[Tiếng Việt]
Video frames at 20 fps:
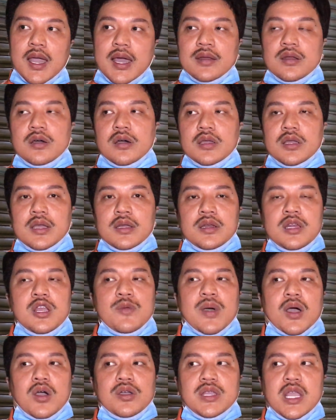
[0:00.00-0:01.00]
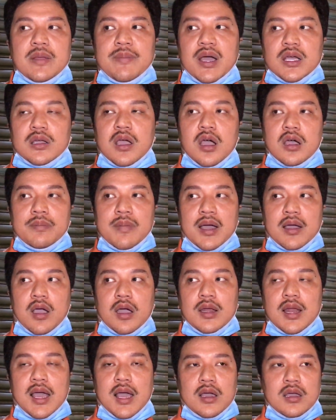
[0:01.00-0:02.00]
anh ơi nếu mà có gì mà cần mà
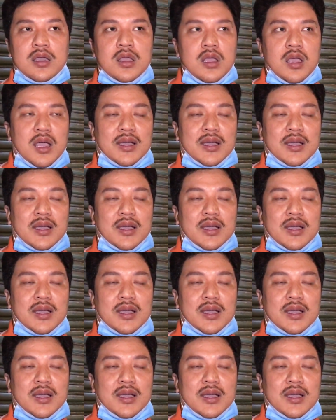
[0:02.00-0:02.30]
gọi là